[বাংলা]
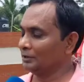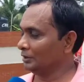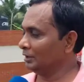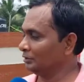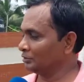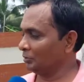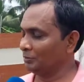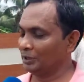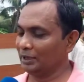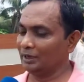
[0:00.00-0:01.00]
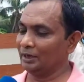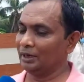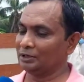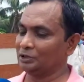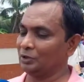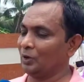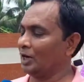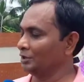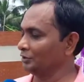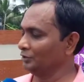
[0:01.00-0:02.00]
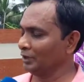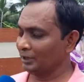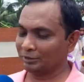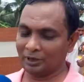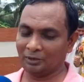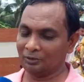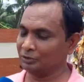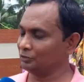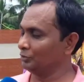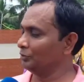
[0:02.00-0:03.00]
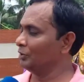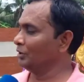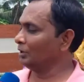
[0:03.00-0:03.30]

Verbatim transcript: তো যাই হোক সব মিলে একশো আশি জন এখন আরও কিছু